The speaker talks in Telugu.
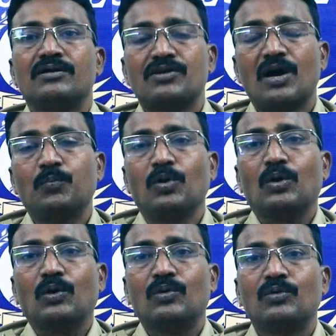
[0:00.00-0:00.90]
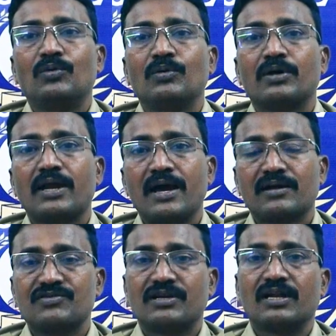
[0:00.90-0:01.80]
షాపుల్లో
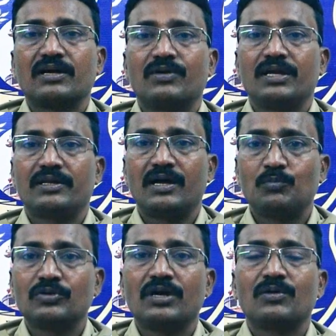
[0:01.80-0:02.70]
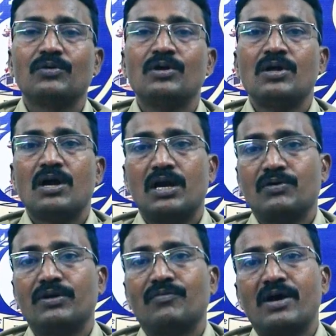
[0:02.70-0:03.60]
క్రాకర్స్ కనుక ఎవరైతే అమ్ముతారో
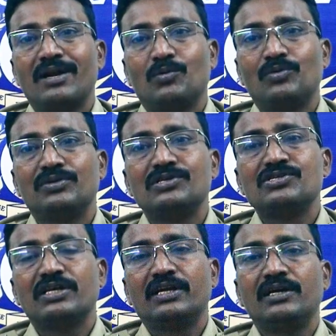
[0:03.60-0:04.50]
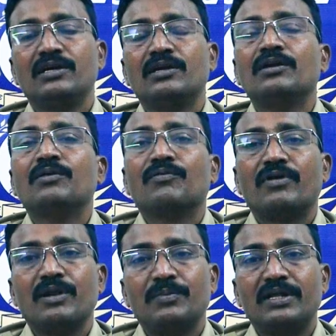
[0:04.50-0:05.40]
అటువంటి వారిని గుర్తించి
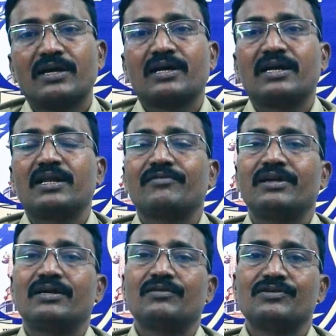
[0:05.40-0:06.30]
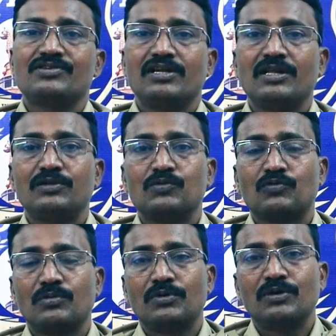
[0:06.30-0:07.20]
వారి మీద కఠినమైనటువంటి చర్యలు
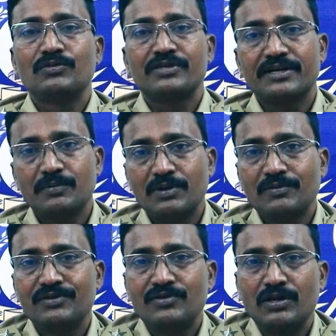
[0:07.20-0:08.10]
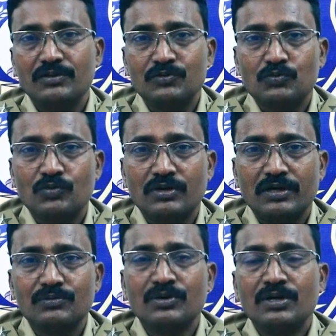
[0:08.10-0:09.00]
తీసుకుని పడడం చట్టపరమైన చర్యలు
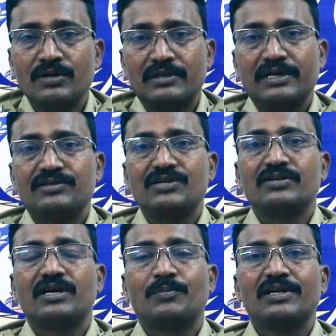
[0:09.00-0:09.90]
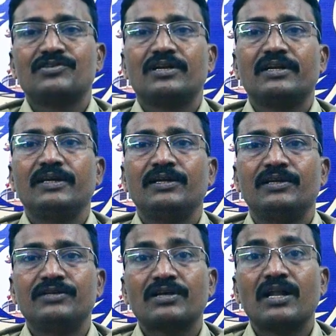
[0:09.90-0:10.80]
తీసుకుంటారు దయచేసి గమనించండి
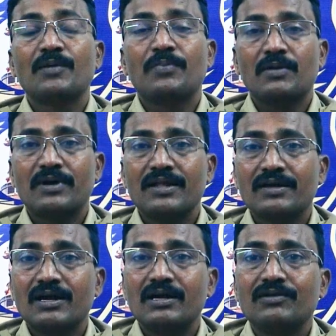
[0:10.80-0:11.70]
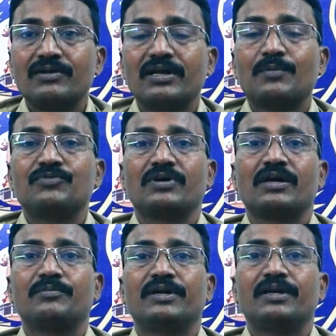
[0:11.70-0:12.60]
ఇది చాలా ప్రమాదకరమైనటువంటి అంశం
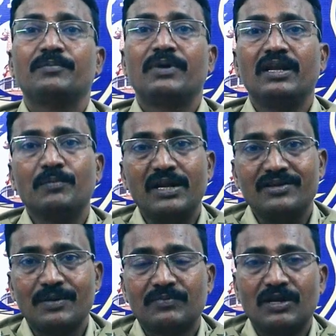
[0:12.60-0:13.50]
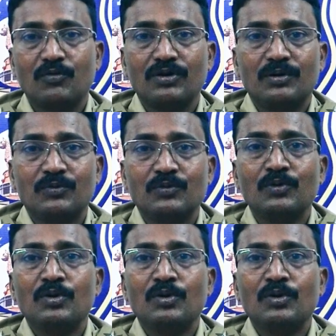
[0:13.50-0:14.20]
కాబట్టి మళ్ళీ మళ్ళీ చెప్తా ఉన్నాము